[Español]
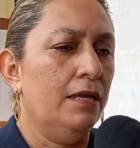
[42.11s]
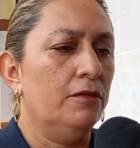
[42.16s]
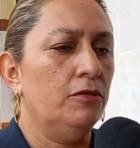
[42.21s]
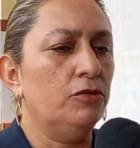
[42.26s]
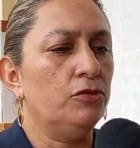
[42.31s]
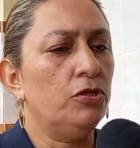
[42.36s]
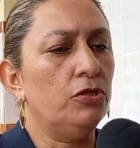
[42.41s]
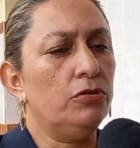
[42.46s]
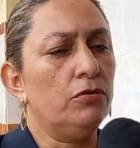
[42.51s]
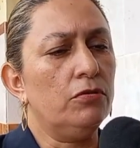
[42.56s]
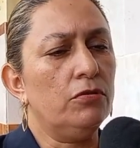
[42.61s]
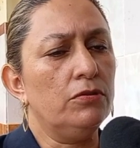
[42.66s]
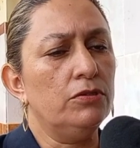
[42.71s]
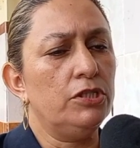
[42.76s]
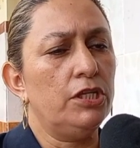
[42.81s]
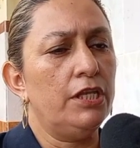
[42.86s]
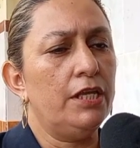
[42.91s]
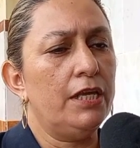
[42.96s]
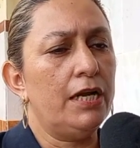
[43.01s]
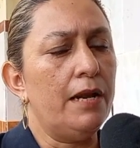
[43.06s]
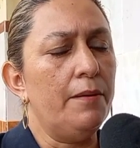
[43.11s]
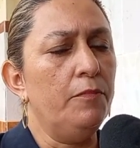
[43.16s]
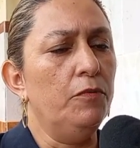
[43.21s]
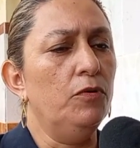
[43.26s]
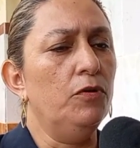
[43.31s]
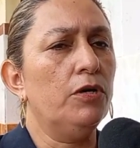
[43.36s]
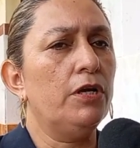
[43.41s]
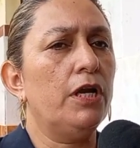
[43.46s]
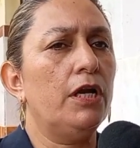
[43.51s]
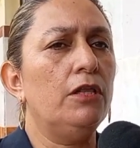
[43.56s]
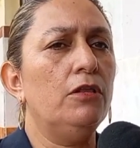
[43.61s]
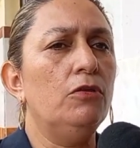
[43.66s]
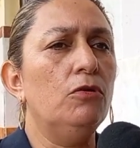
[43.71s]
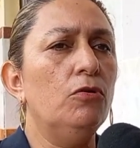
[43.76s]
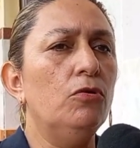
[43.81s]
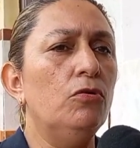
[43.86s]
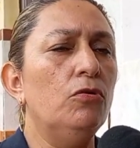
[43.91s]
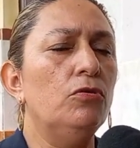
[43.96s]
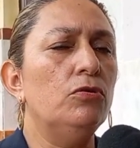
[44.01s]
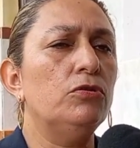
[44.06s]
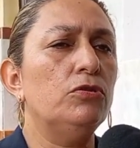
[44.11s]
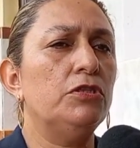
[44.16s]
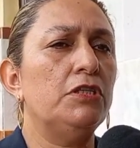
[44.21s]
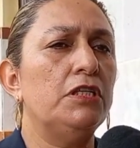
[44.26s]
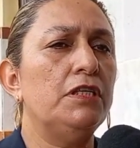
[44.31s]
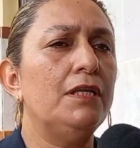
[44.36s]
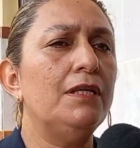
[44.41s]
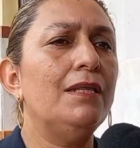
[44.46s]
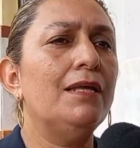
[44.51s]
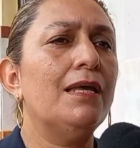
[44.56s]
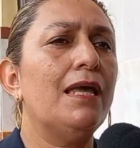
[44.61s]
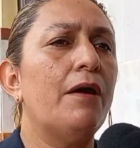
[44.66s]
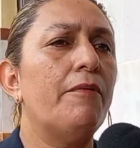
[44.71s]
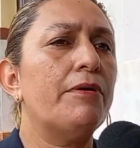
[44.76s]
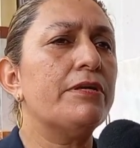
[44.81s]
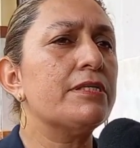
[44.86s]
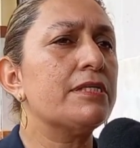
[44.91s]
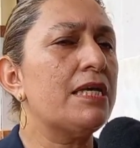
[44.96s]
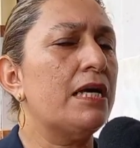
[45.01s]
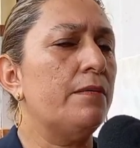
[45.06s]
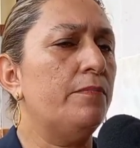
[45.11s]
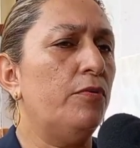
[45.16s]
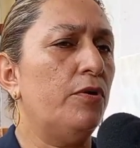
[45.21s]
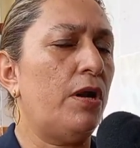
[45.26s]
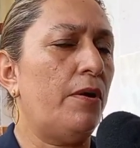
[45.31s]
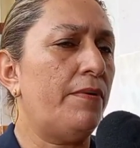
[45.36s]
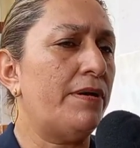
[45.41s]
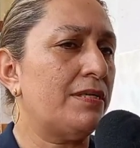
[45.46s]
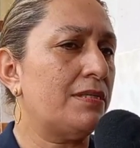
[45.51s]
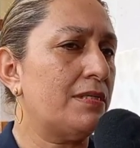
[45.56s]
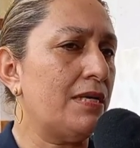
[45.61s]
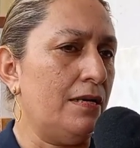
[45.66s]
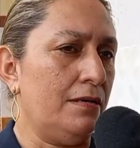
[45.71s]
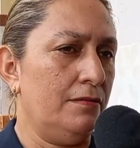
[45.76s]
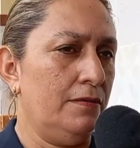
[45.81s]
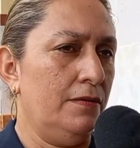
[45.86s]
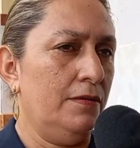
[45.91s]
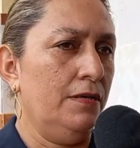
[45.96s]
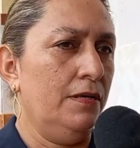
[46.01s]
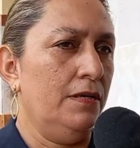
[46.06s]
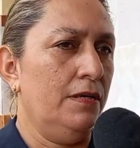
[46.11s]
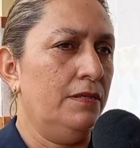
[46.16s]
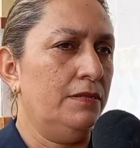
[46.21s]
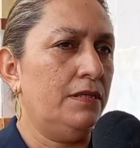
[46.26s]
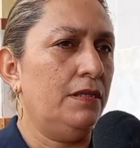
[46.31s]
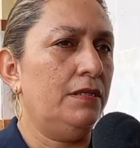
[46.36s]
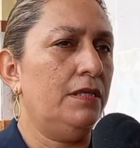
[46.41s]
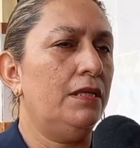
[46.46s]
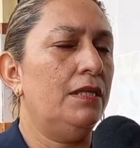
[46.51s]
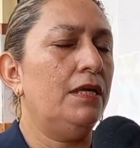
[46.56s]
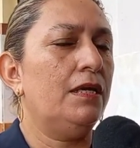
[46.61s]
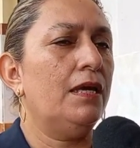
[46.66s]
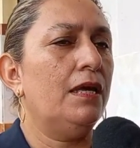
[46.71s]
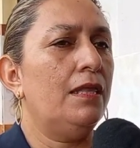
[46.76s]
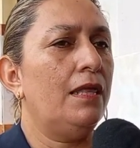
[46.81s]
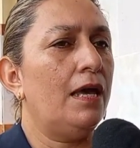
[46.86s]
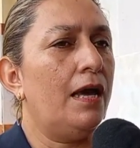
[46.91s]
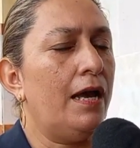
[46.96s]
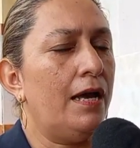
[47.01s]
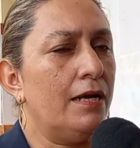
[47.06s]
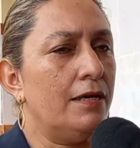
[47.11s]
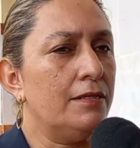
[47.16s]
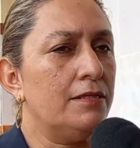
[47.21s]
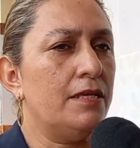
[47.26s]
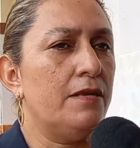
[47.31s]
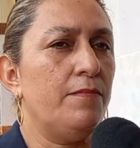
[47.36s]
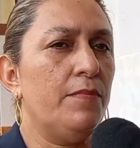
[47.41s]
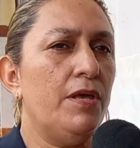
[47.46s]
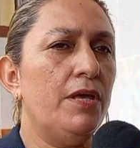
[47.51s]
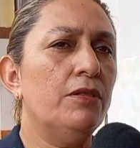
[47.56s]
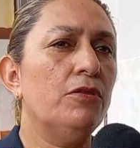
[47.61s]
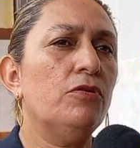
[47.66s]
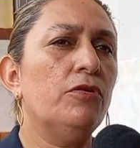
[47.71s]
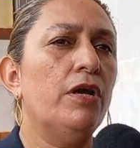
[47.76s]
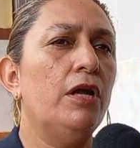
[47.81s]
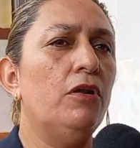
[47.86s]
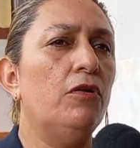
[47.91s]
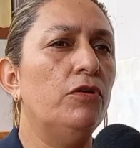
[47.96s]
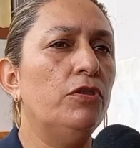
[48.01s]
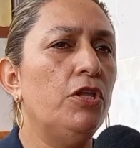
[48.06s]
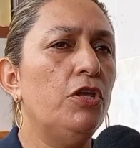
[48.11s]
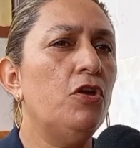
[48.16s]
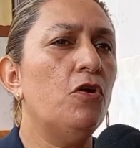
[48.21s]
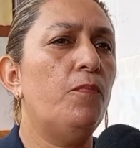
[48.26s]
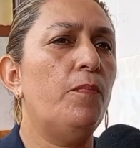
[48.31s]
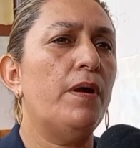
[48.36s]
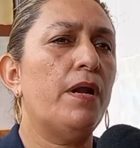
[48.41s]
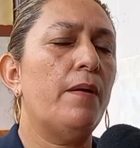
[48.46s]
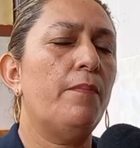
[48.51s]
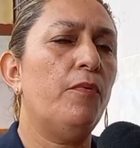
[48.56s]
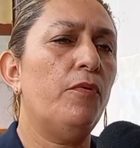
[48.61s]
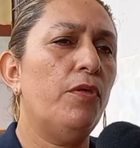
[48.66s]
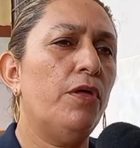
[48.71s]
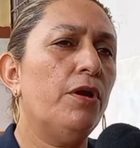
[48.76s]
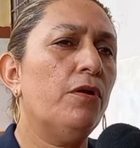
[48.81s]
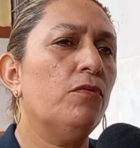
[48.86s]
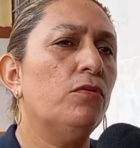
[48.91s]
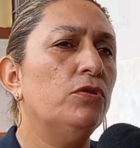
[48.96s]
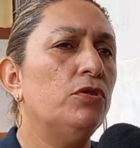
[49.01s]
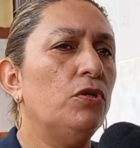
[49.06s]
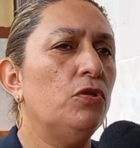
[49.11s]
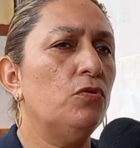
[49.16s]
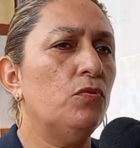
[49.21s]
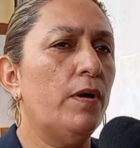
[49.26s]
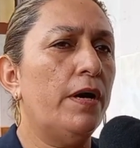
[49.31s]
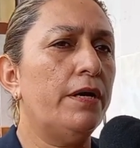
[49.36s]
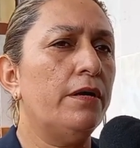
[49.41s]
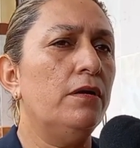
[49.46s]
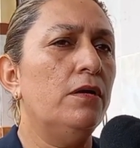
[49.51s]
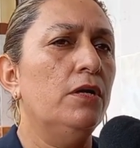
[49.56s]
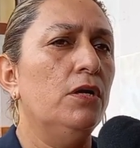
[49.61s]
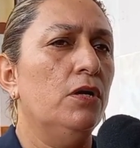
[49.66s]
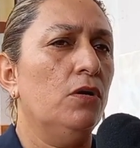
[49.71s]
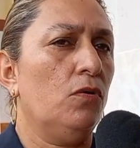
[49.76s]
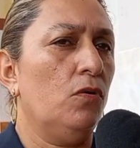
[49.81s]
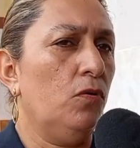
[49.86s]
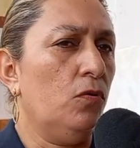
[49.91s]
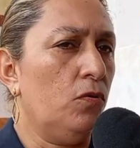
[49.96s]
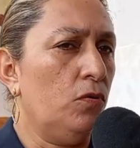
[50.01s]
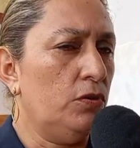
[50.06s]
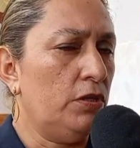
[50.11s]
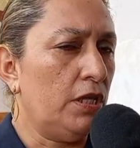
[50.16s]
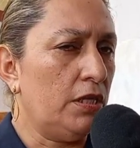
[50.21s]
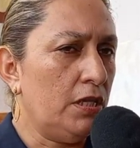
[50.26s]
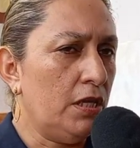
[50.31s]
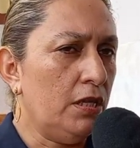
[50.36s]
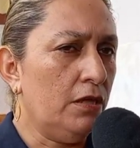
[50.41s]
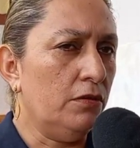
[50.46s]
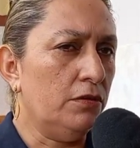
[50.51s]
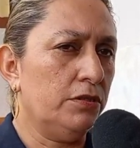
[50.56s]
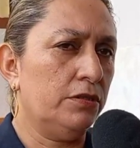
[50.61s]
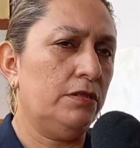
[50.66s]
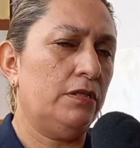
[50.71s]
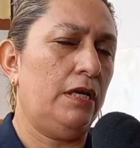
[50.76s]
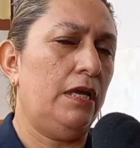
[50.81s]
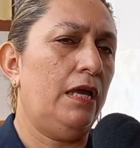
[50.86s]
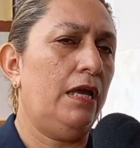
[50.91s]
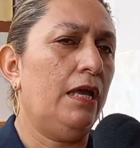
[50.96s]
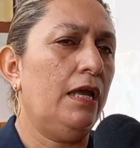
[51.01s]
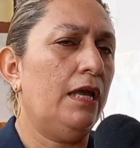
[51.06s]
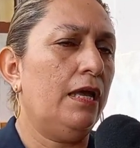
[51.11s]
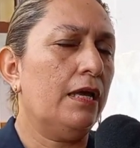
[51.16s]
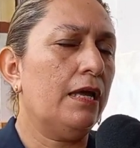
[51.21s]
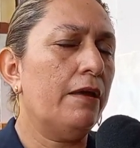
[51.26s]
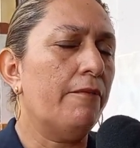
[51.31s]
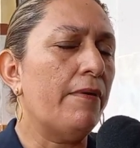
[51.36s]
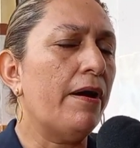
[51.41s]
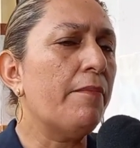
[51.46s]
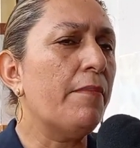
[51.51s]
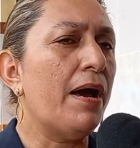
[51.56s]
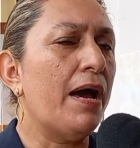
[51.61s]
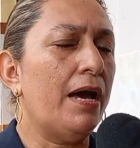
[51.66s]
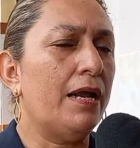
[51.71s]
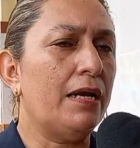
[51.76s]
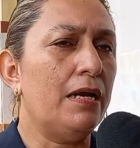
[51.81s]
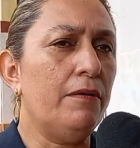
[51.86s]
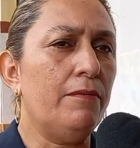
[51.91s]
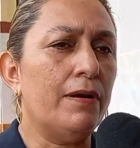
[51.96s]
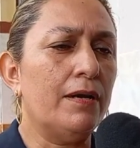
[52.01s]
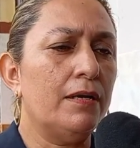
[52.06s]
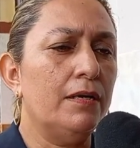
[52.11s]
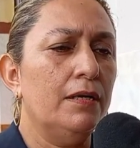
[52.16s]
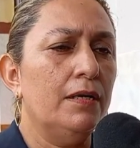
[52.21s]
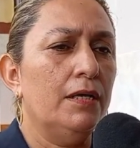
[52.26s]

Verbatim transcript: Nosotros consideramos que no se tiene que avanzar por avanzar se tiene que dejar cimientos en los niños para poder continuar con contenidos eh, que van más arriba.